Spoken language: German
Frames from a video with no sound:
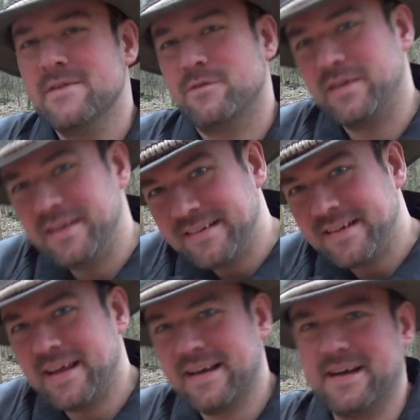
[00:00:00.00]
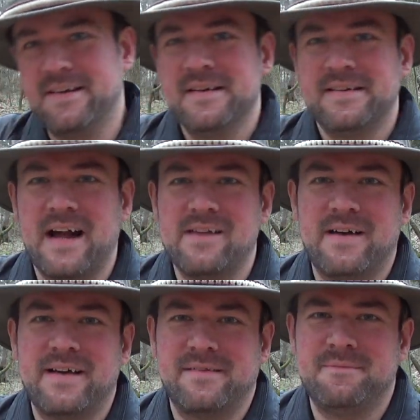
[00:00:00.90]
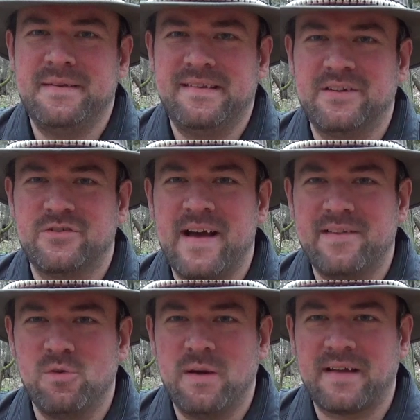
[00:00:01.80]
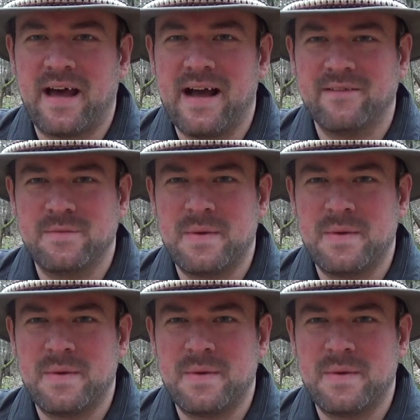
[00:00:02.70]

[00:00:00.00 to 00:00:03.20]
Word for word: Für Nichtjäger teilweise ein bisschen schwer zu ertragen,